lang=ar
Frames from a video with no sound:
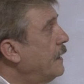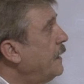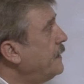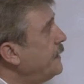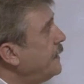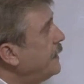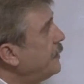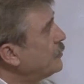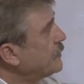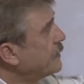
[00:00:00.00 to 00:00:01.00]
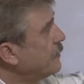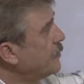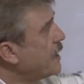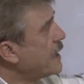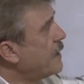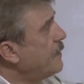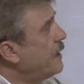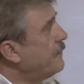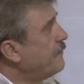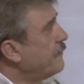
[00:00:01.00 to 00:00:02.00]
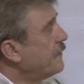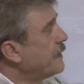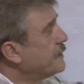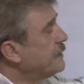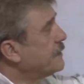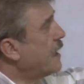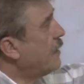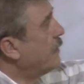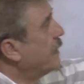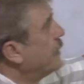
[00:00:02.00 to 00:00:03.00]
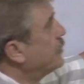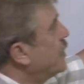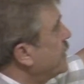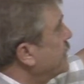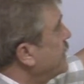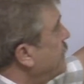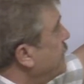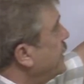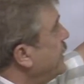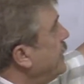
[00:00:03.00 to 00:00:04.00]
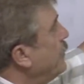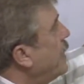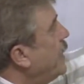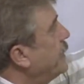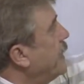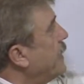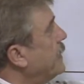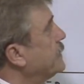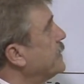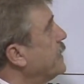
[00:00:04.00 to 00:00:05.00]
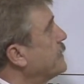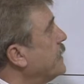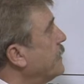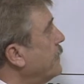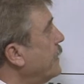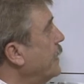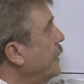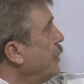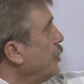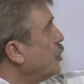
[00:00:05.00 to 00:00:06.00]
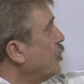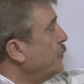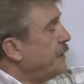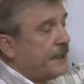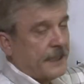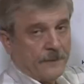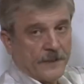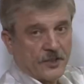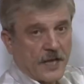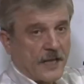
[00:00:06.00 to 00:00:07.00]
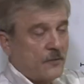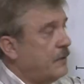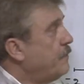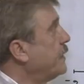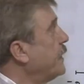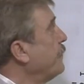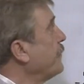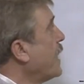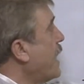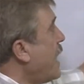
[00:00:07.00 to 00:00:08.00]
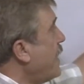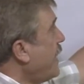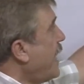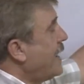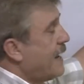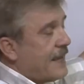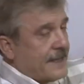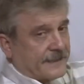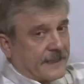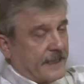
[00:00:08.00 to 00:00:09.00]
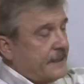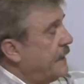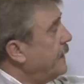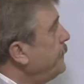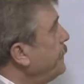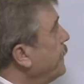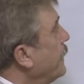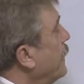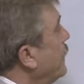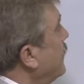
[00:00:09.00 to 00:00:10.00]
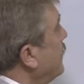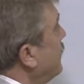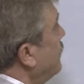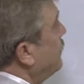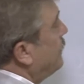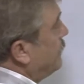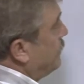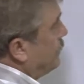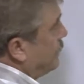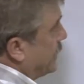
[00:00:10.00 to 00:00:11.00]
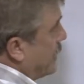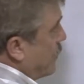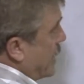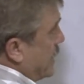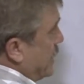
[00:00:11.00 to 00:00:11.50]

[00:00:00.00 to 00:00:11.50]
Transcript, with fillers: عندنا نقطة المراقبة اف اوف اكس يساوي الجذر التربيعي لواحد ناقص اكس تربيعي يطلب مني المجال والمدى هذه حالة خاصة عندنا آه، بالدوال